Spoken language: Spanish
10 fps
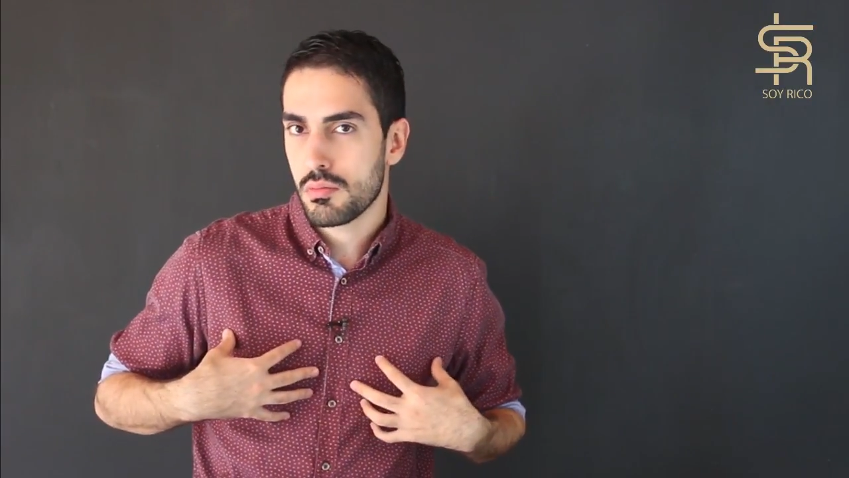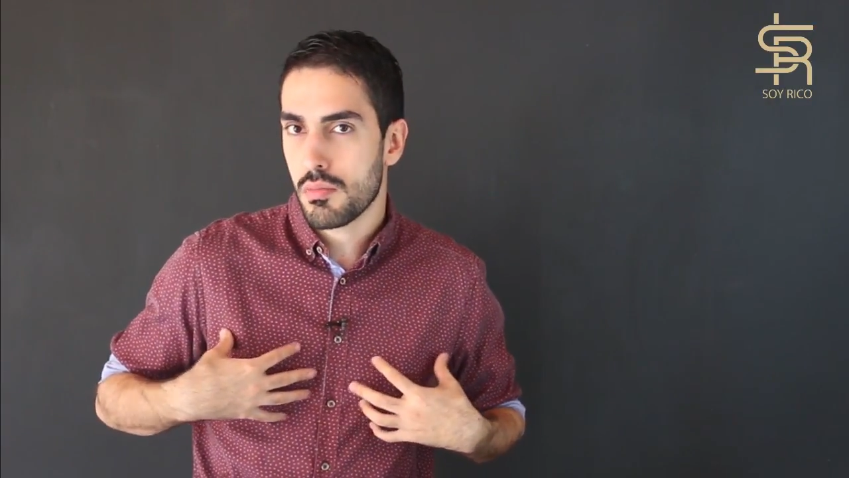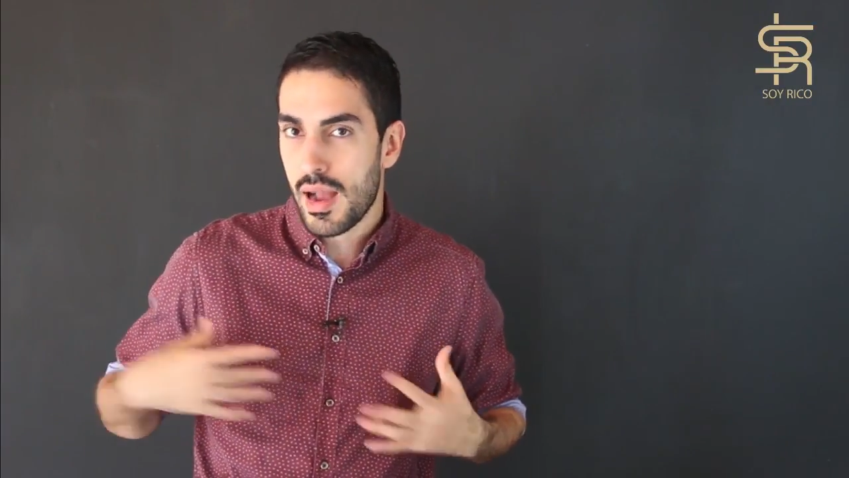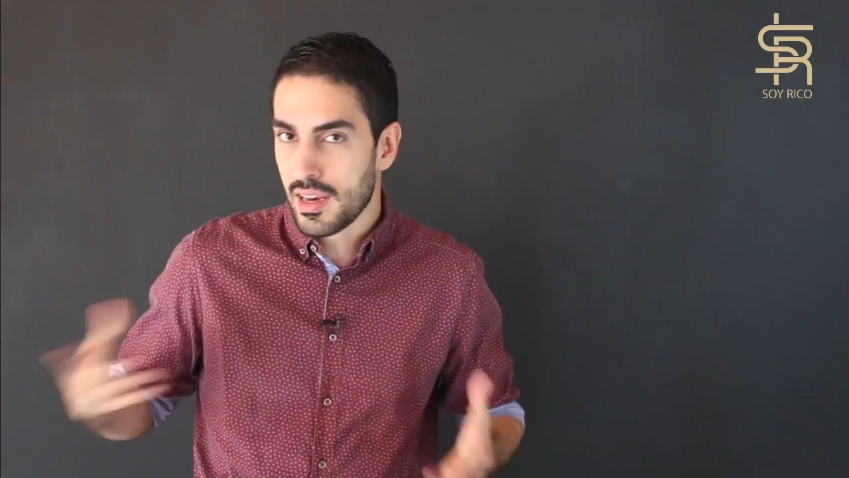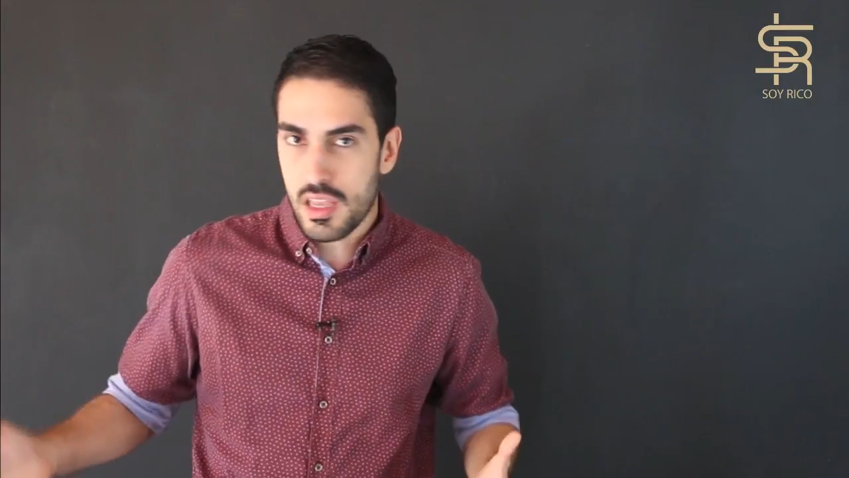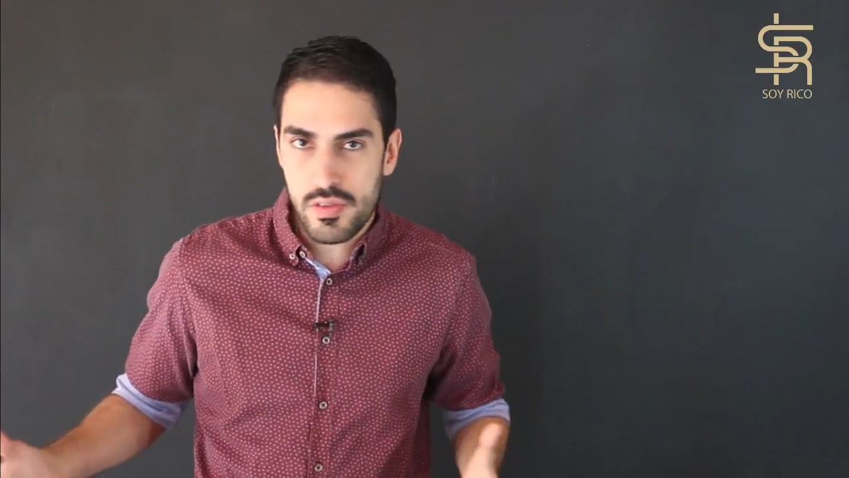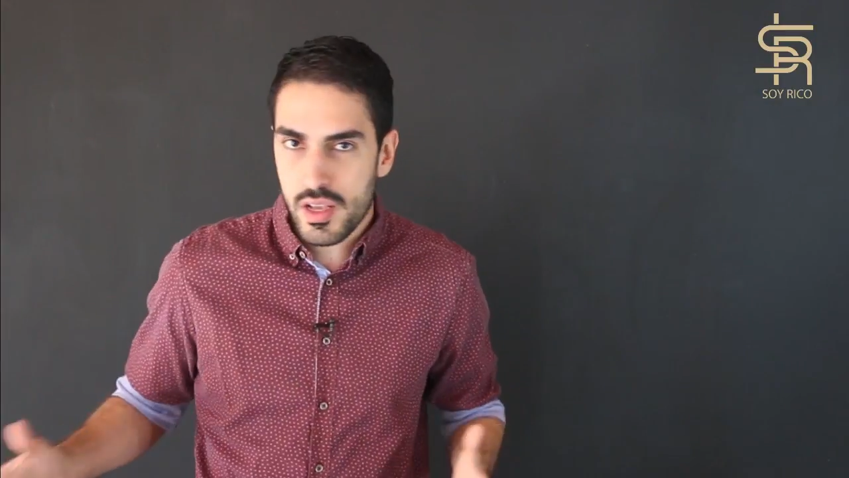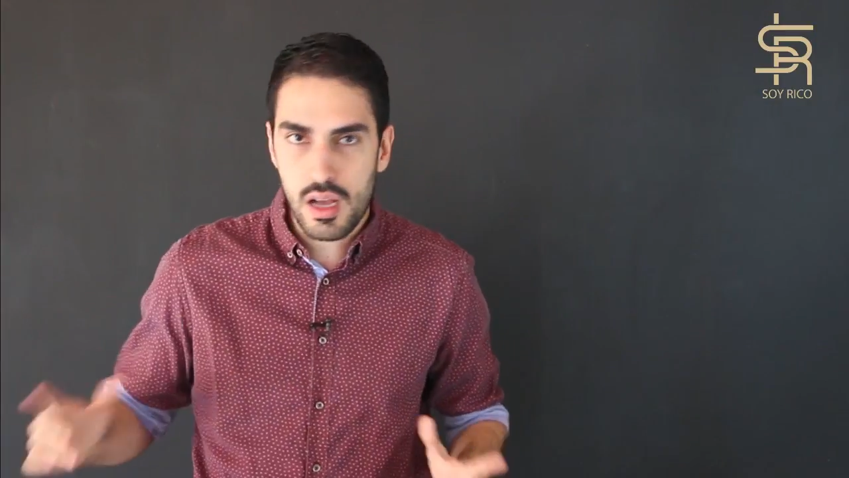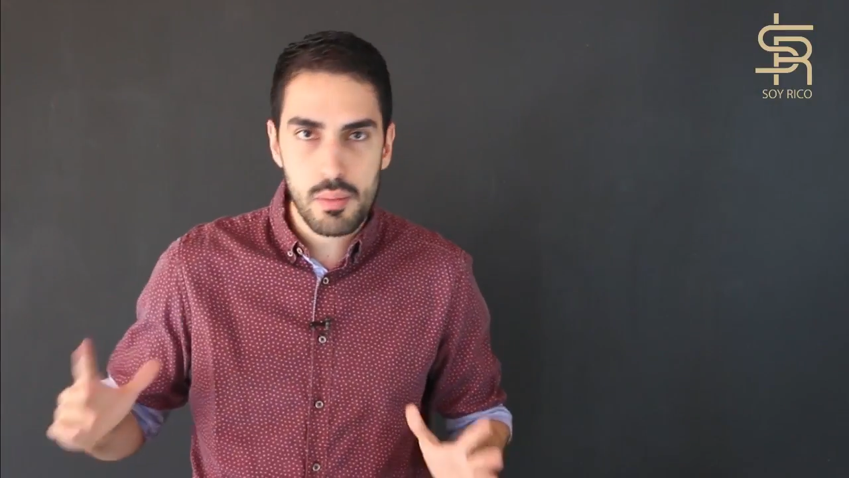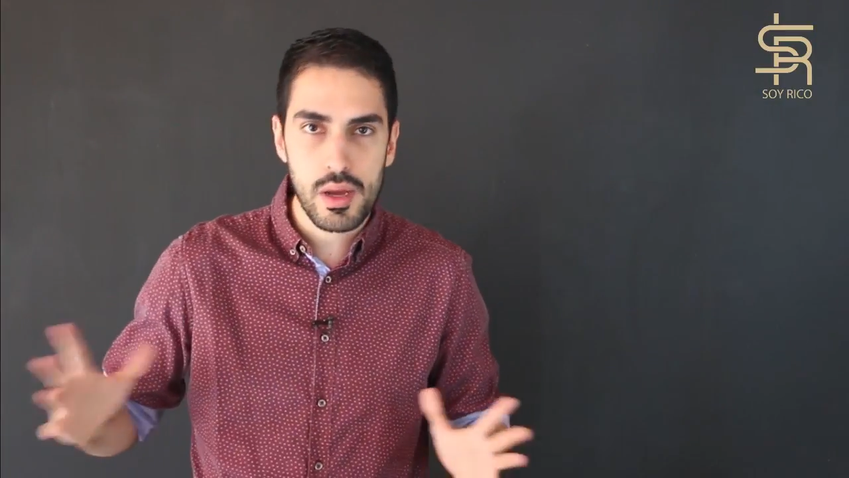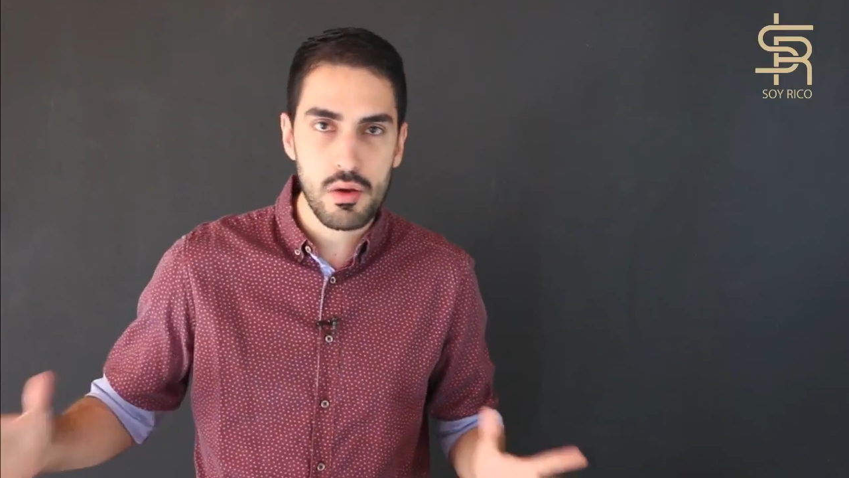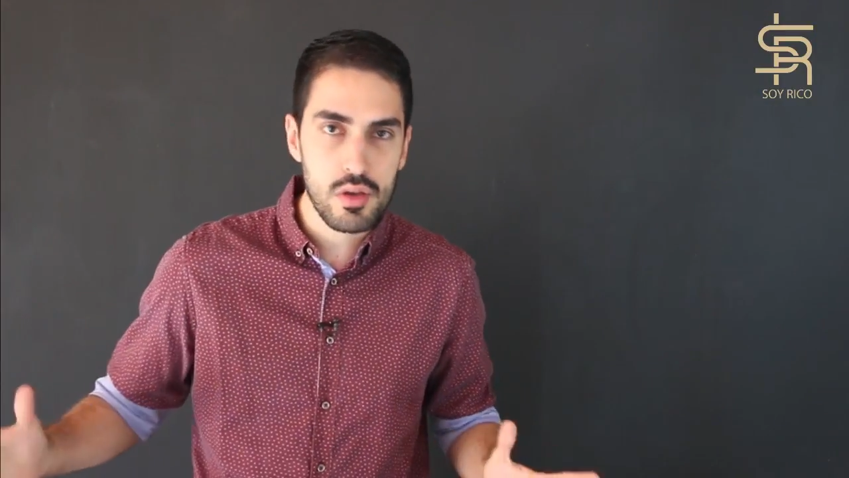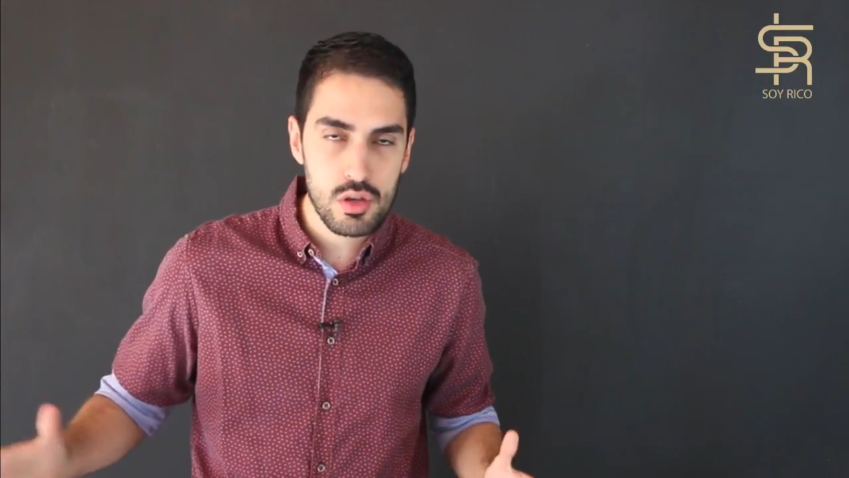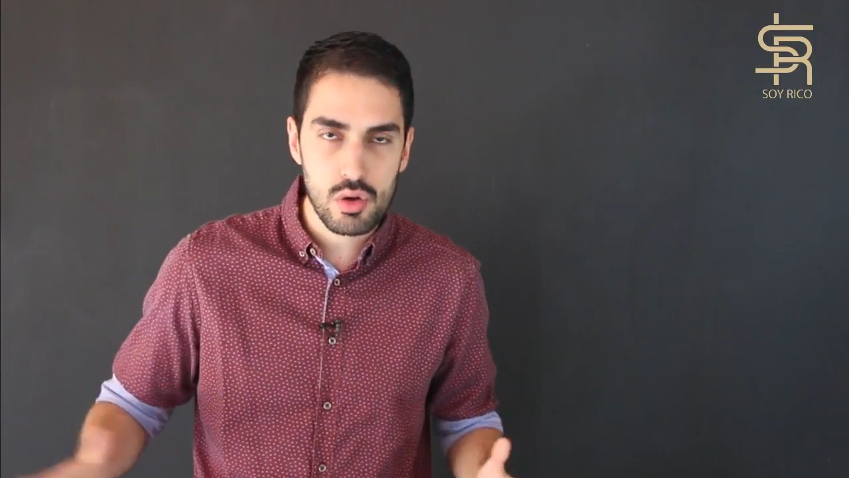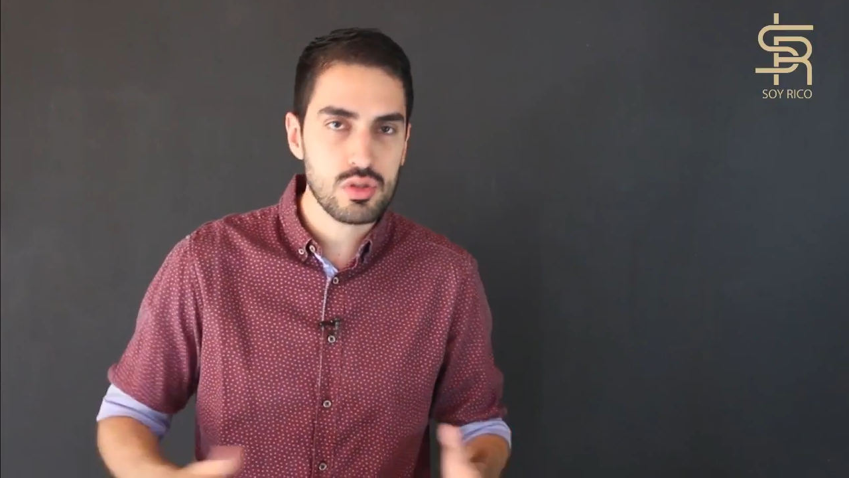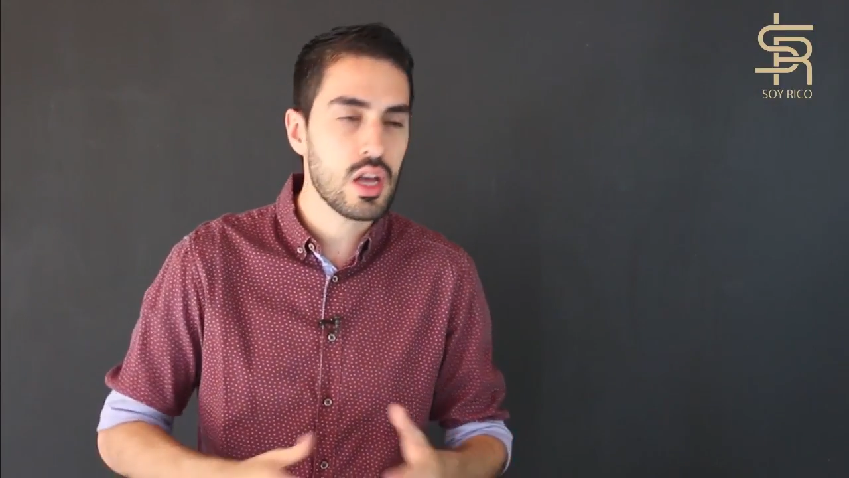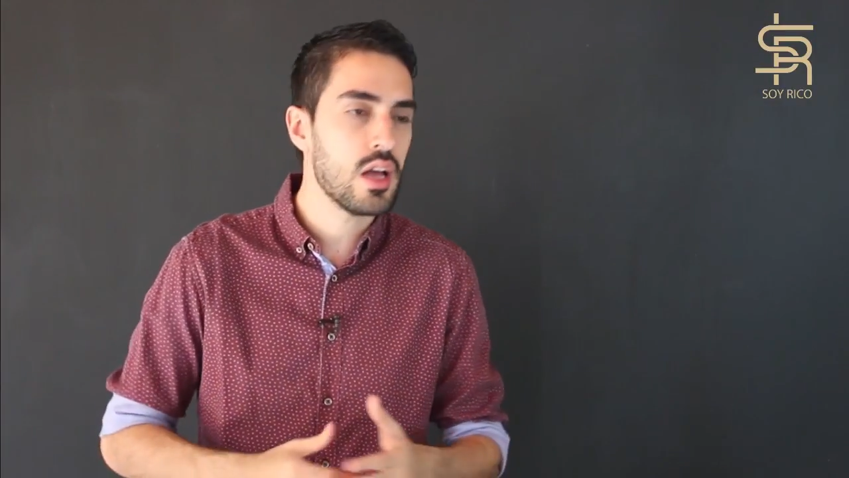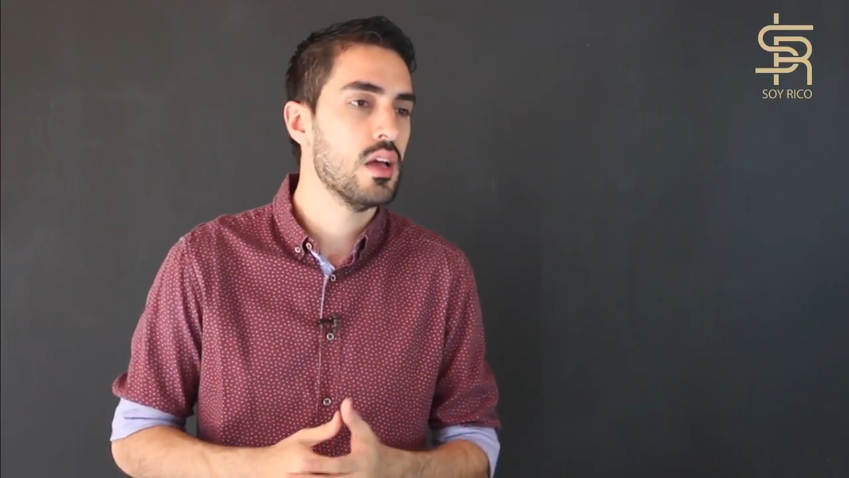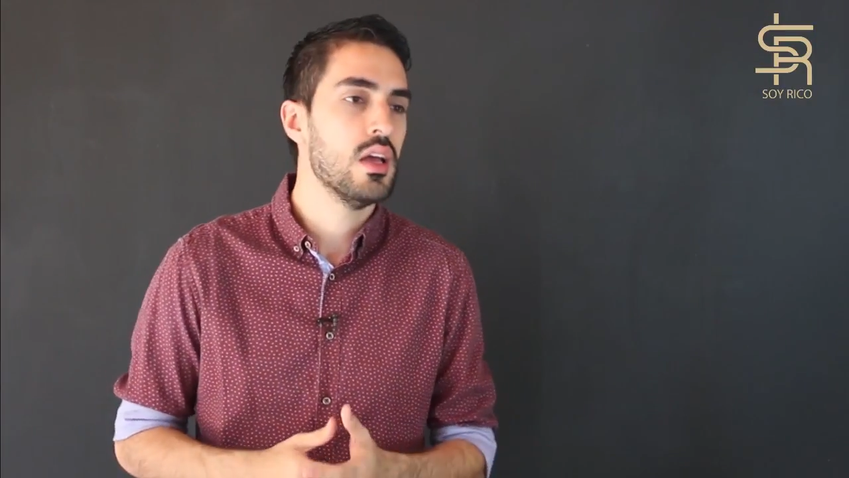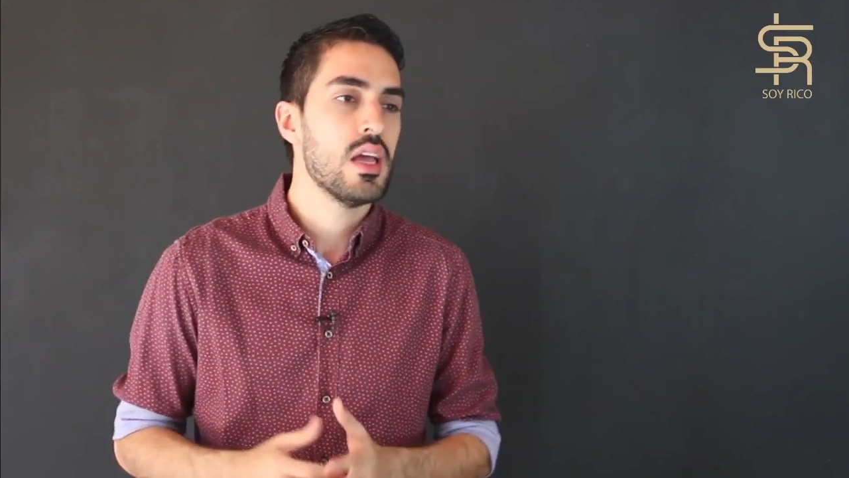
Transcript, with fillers: magnífica, maravillosa,